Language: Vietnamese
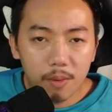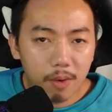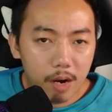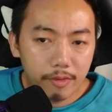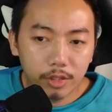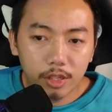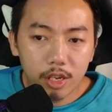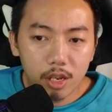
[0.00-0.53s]

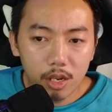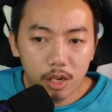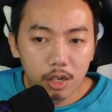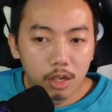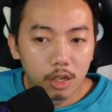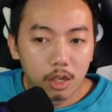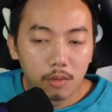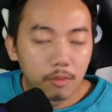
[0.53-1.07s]
privacy
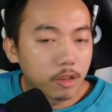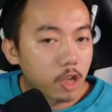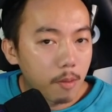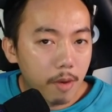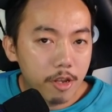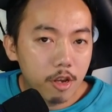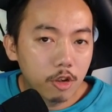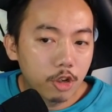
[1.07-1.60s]
và tóm
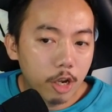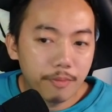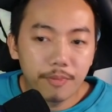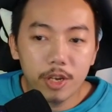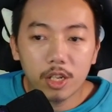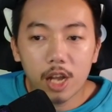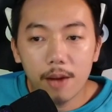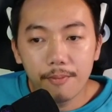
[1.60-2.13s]
mắt dương chạy
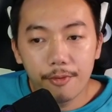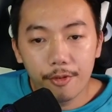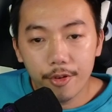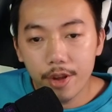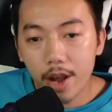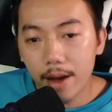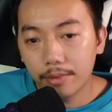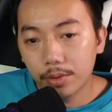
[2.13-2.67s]
biệt tha
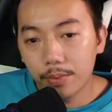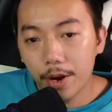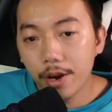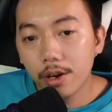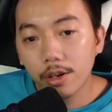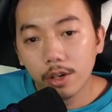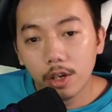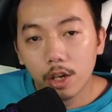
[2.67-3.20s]
free up space
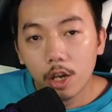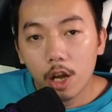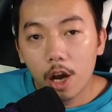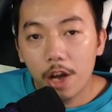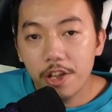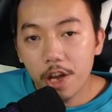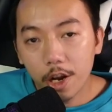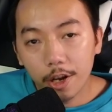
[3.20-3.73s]

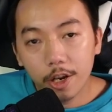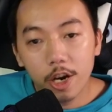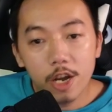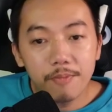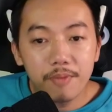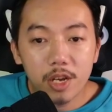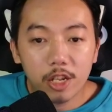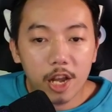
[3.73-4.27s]
hay nhớ là
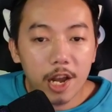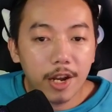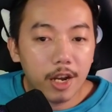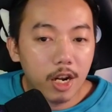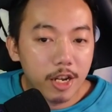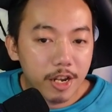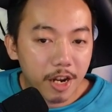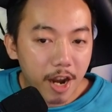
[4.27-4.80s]
khơi biệt tha
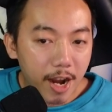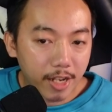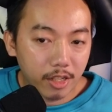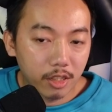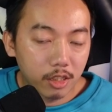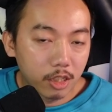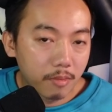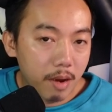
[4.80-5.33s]
clear khách
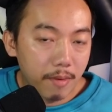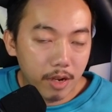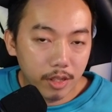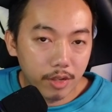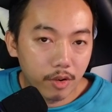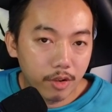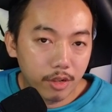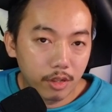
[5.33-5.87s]
xem map
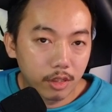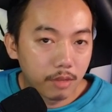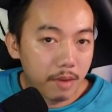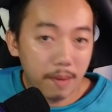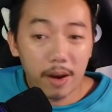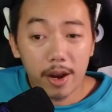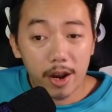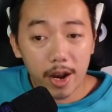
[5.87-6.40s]
Android xem
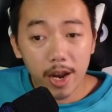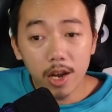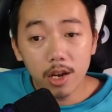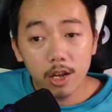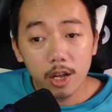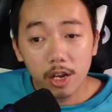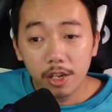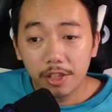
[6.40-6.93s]
map iOS
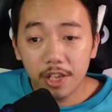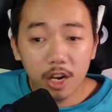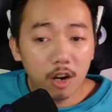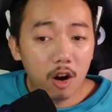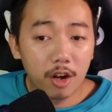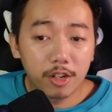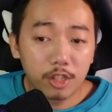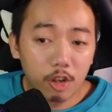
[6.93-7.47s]
nếu
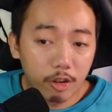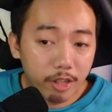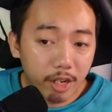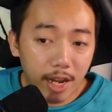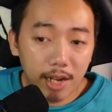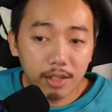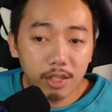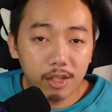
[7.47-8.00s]
còn là cho tôi
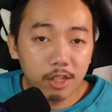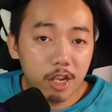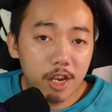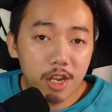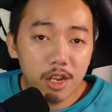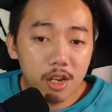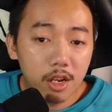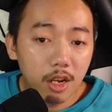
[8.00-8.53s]
can
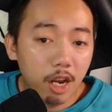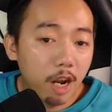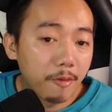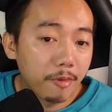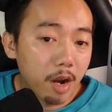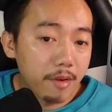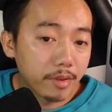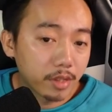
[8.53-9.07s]
setting and
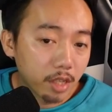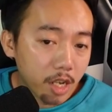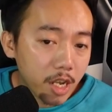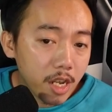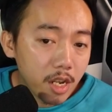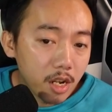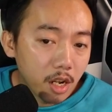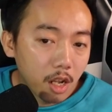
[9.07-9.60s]

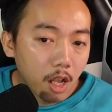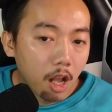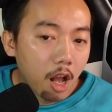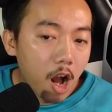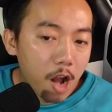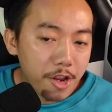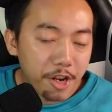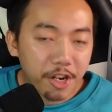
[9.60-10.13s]
privacy
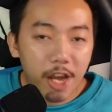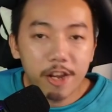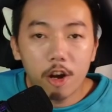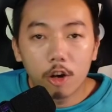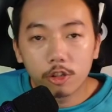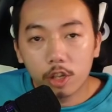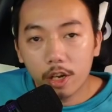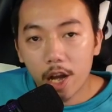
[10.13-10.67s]
hay giờ đây
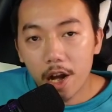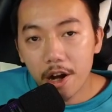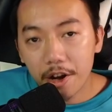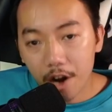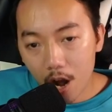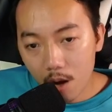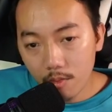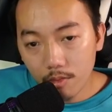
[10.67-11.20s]
ở từ hàng
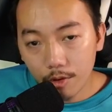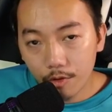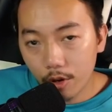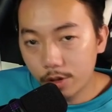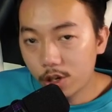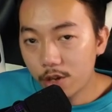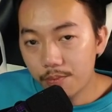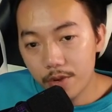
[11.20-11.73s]
crom
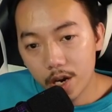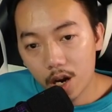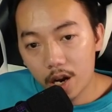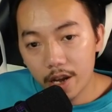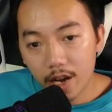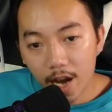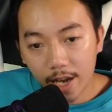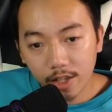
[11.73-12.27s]
rồi chạy biệt
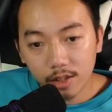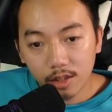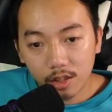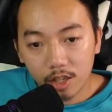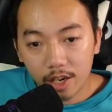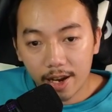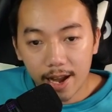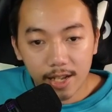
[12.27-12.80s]
clear khách
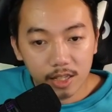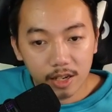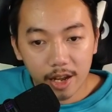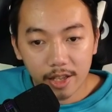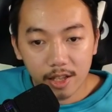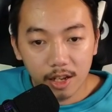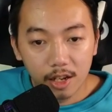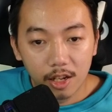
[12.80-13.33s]
chỉ cá
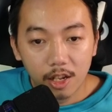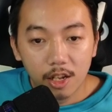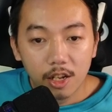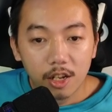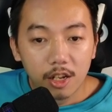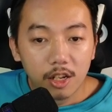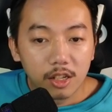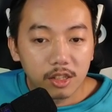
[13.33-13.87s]
rồi
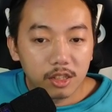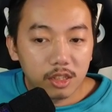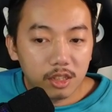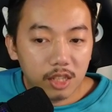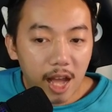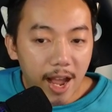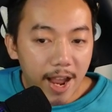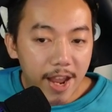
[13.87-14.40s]

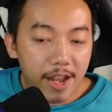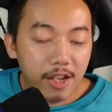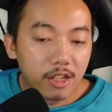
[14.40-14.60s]
tại